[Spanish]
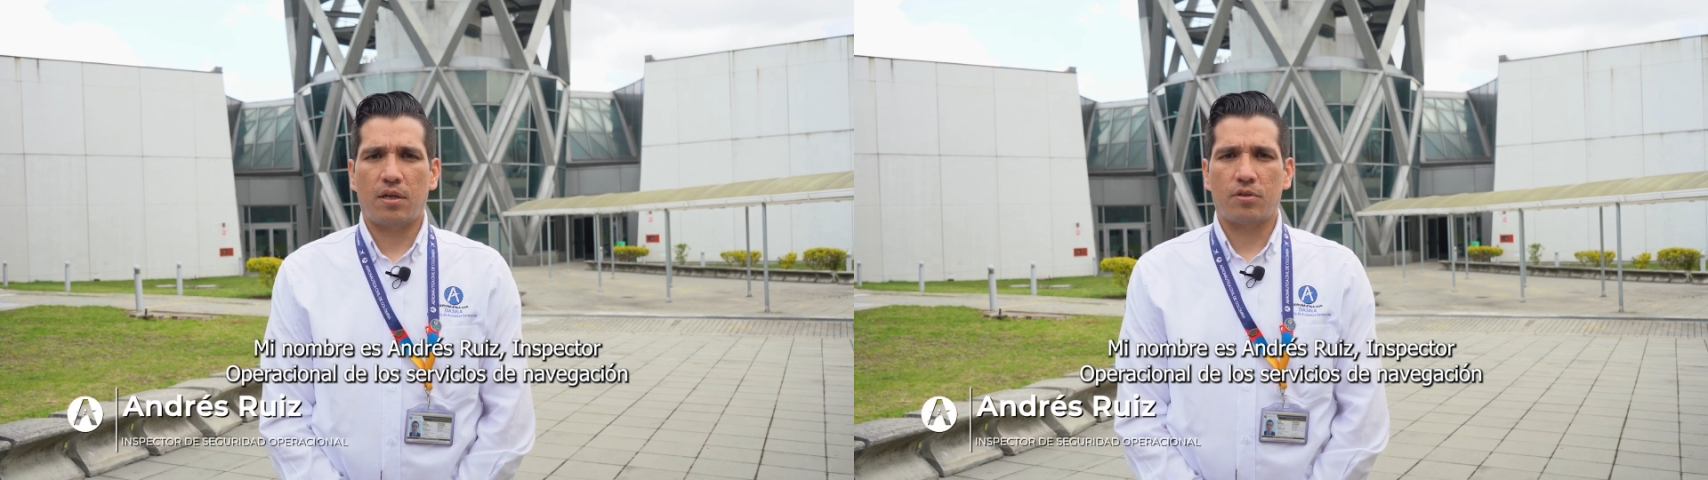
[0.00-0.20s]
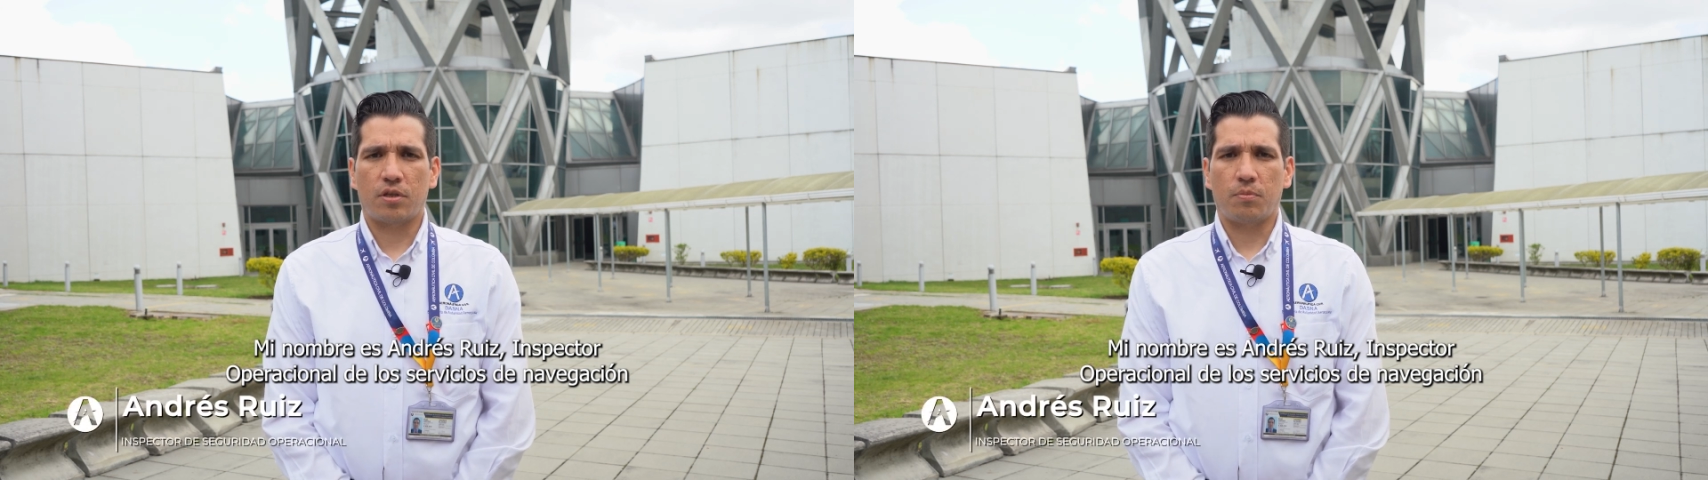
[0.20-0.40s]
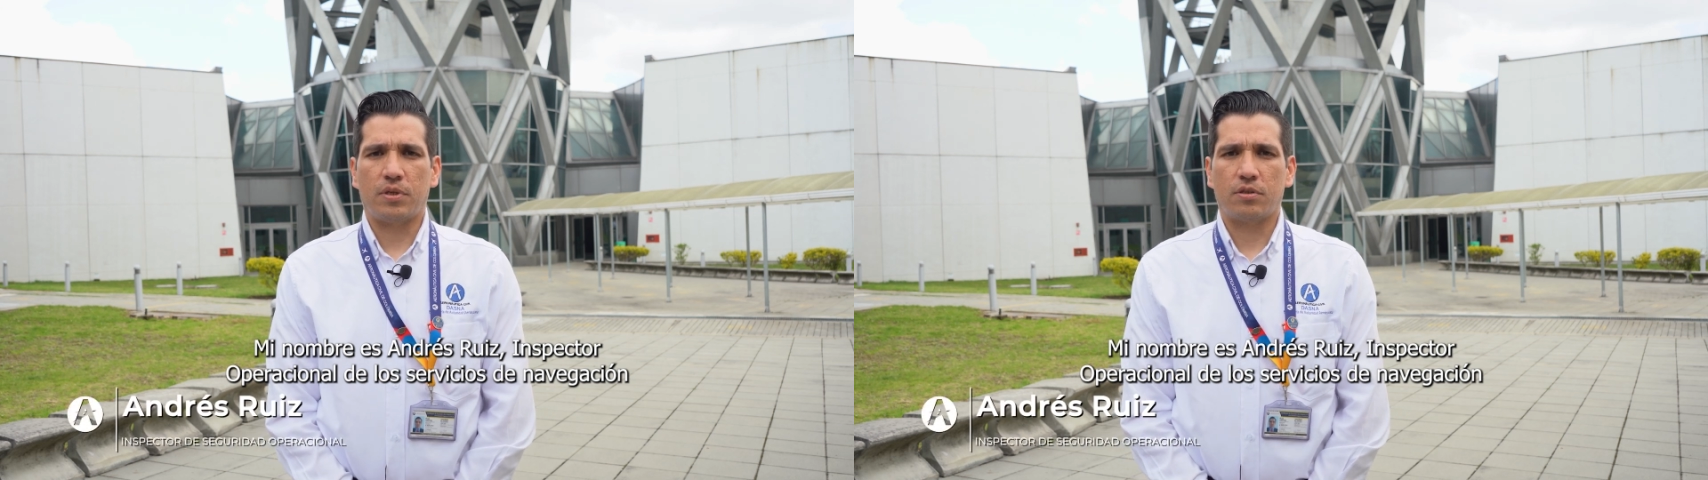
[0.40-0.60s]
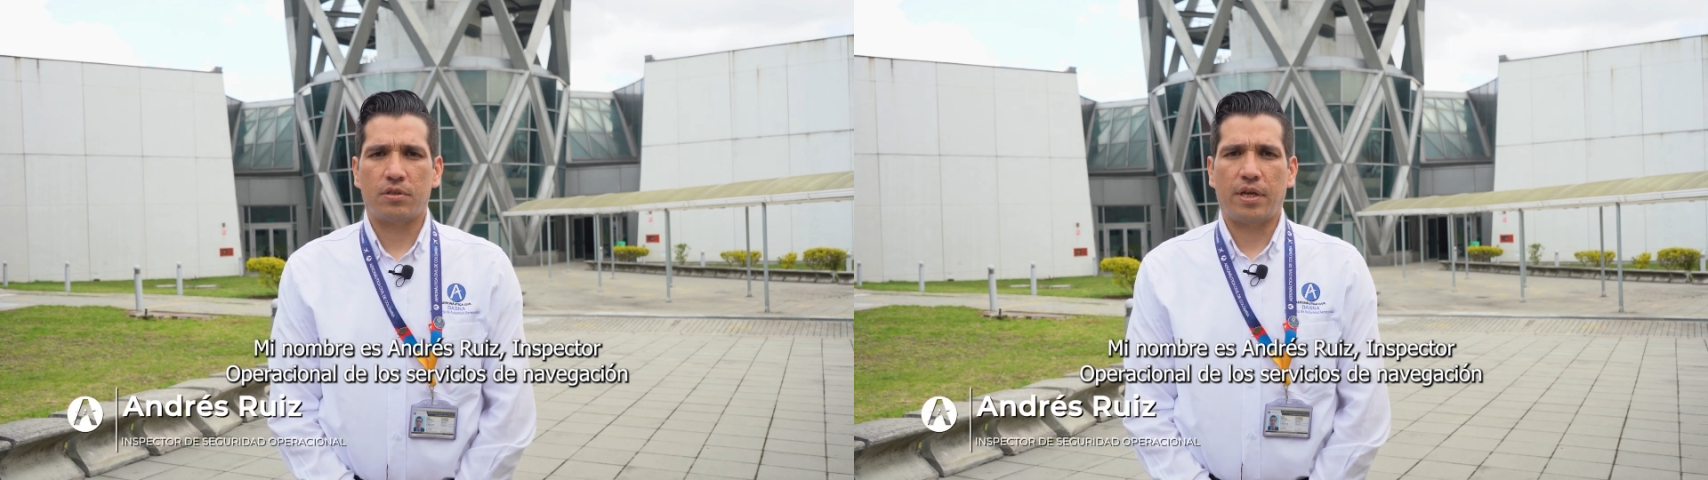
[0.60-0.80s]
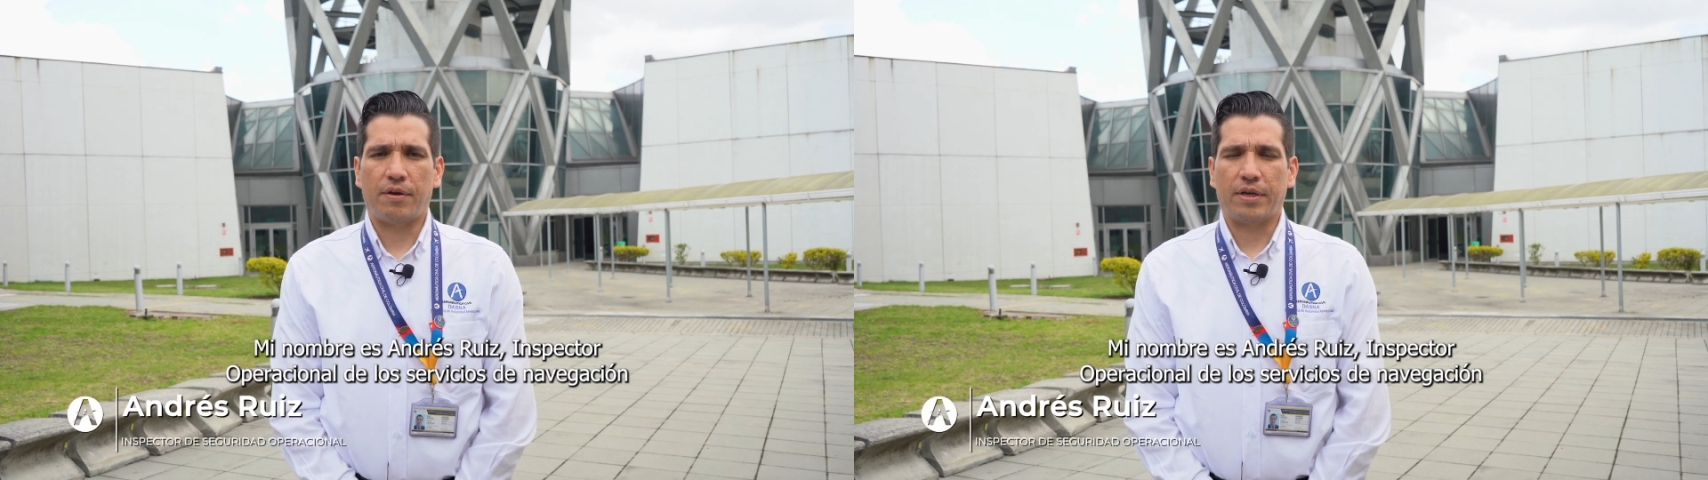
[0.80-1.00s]
de los
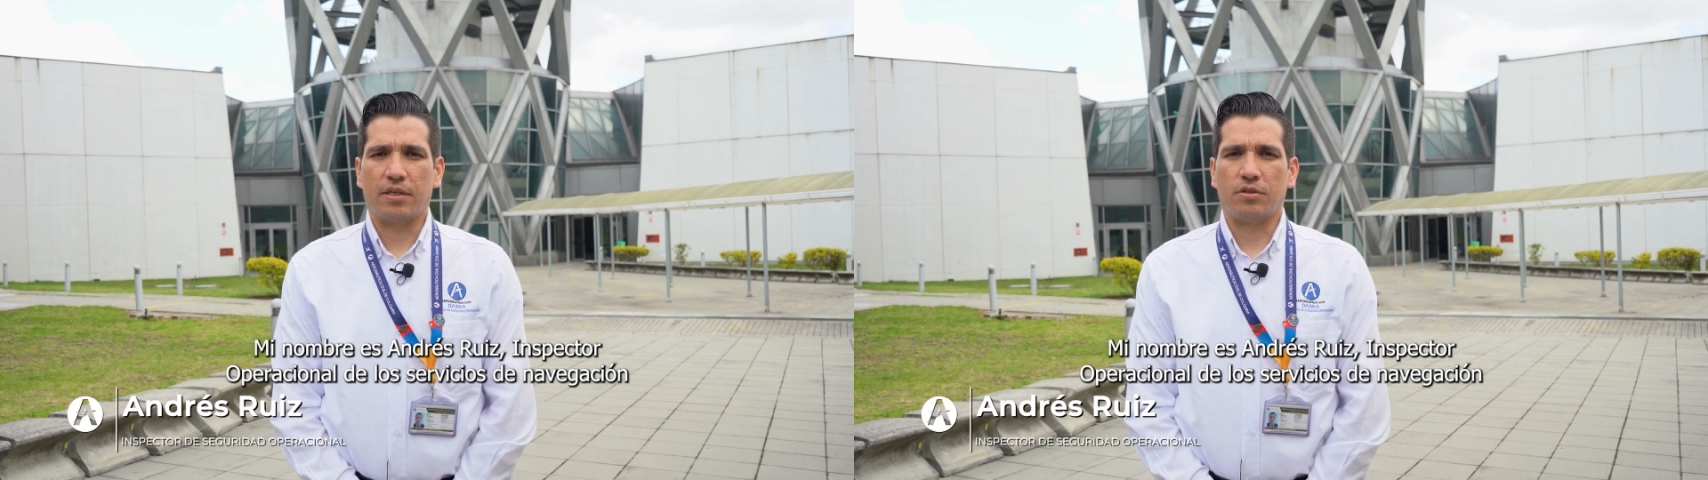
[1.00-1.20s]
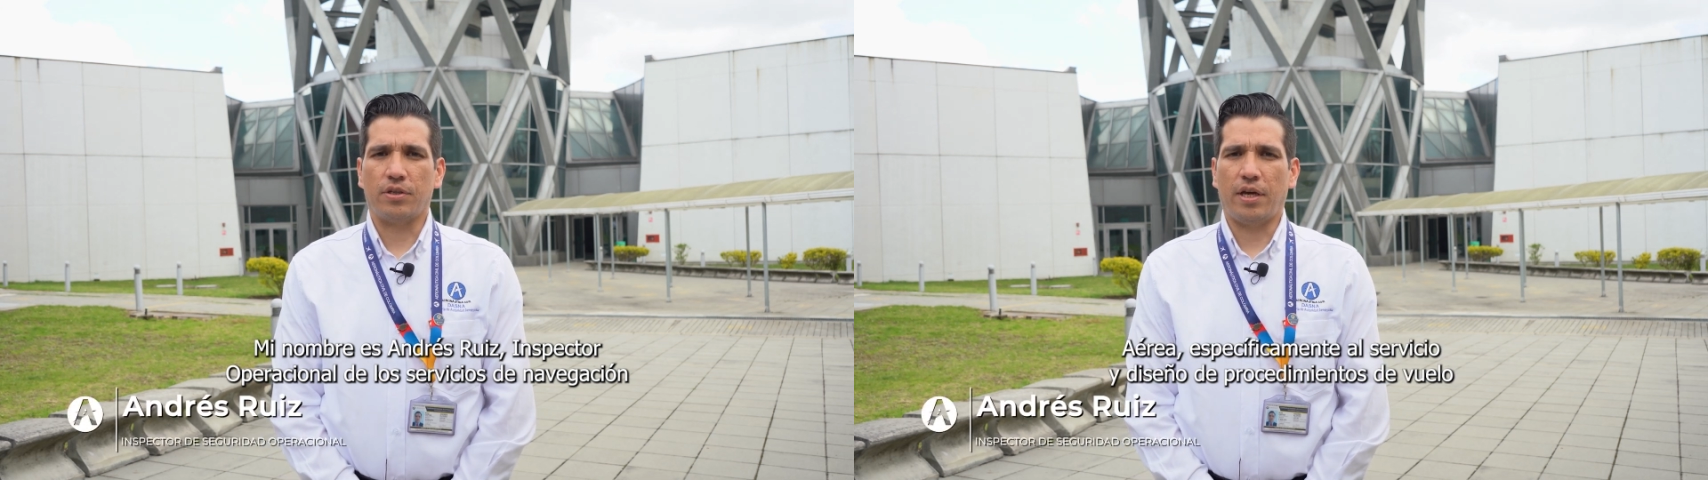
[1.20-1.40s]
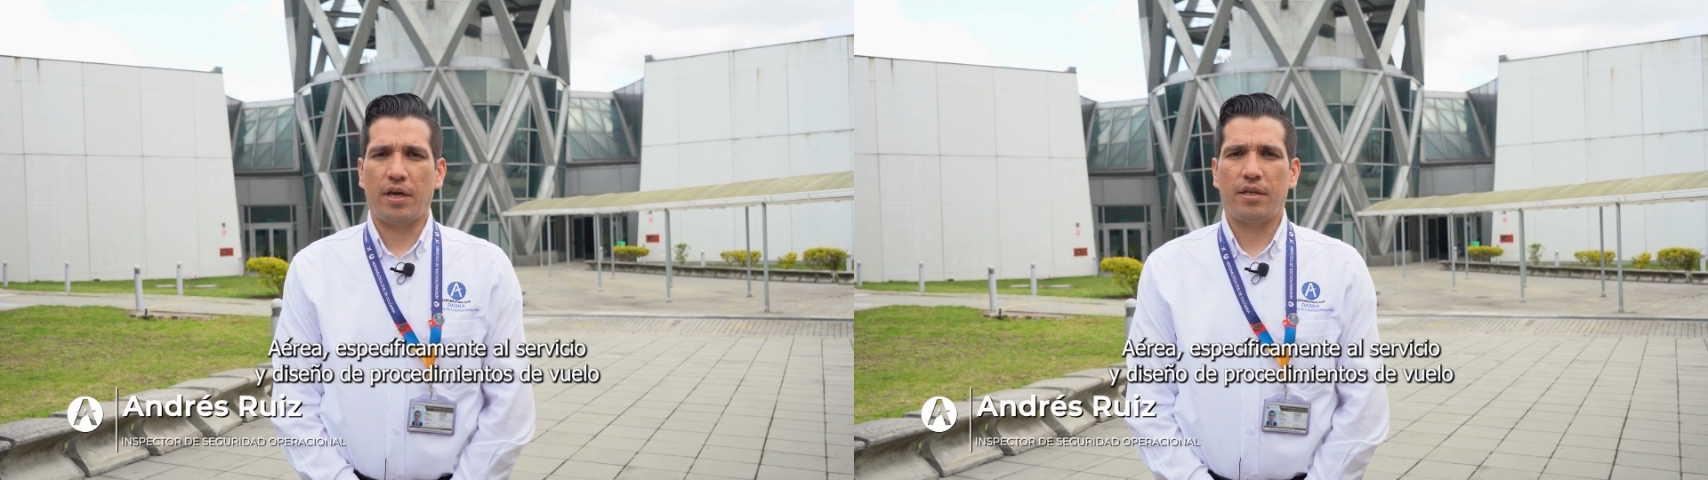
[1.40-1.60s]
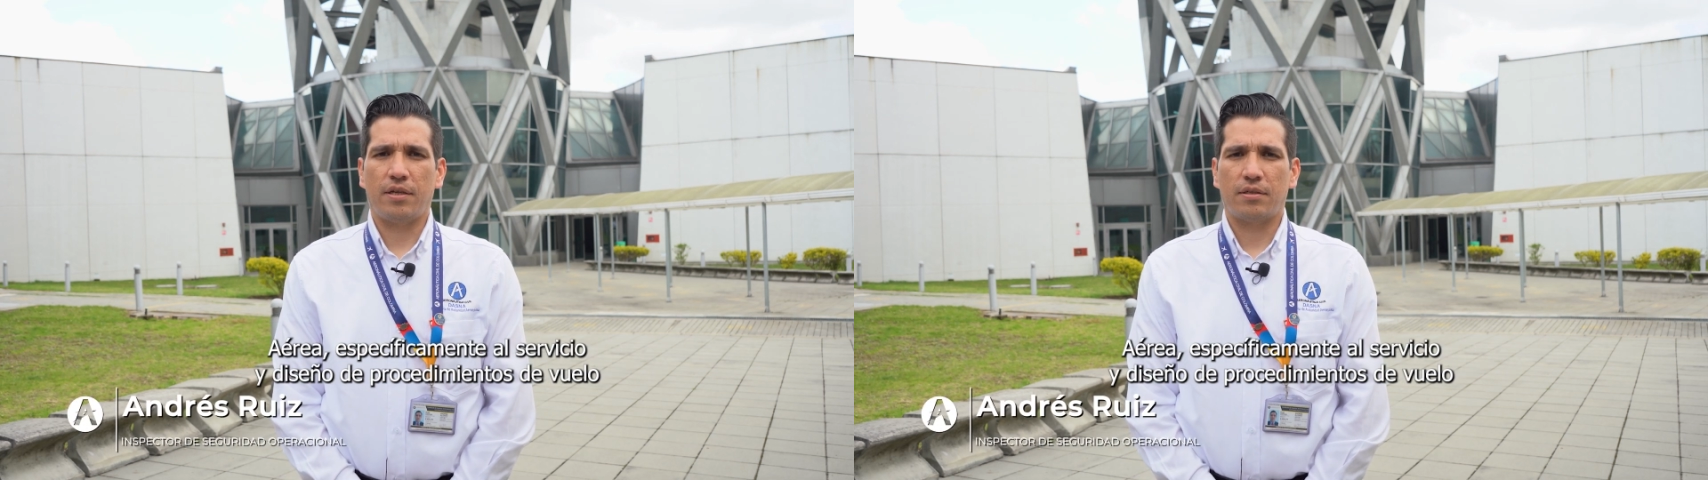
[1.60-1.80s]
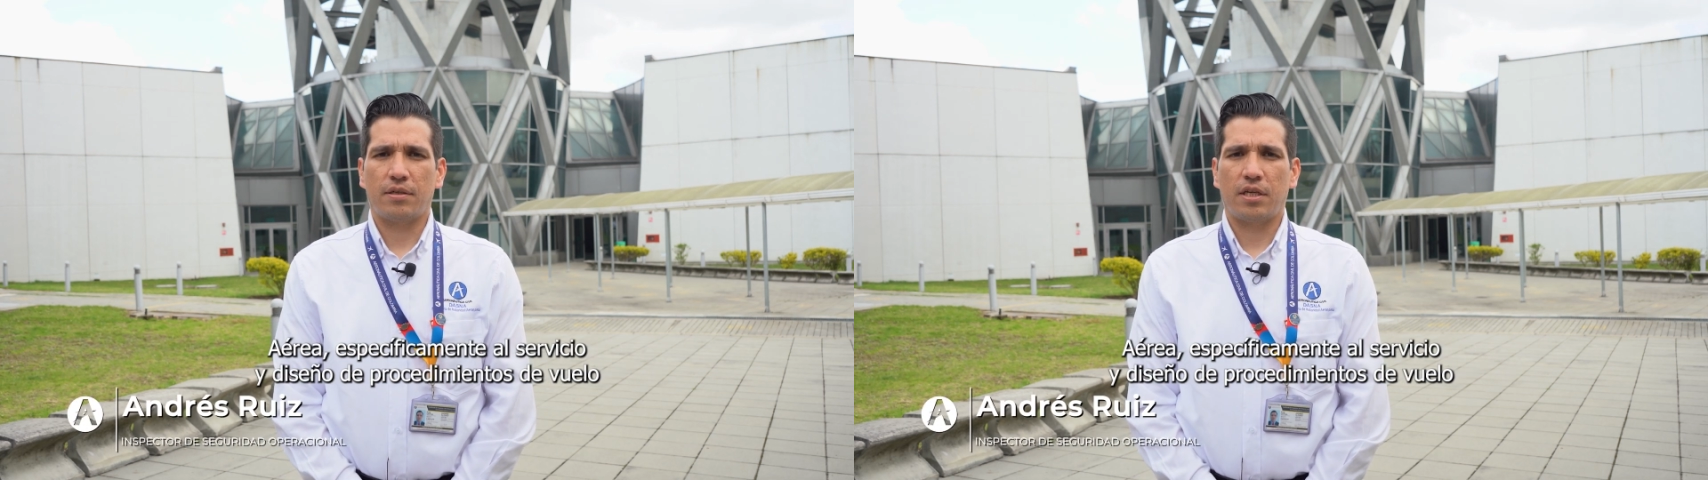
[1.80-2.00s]
servicios de navegación aérea,